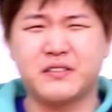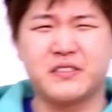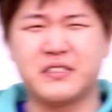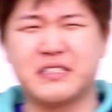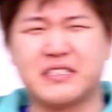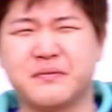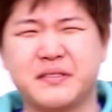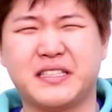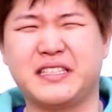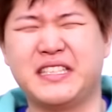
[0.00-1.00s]
걸린 것
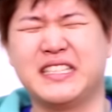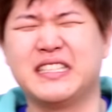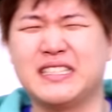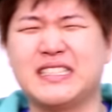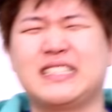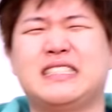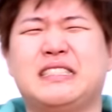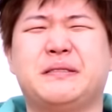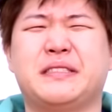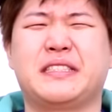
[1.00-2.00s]
같습니다 아,
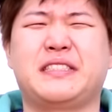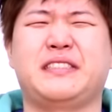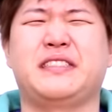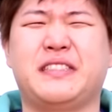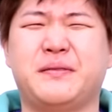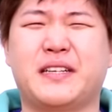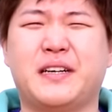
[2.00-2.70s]
여러분 저는 입에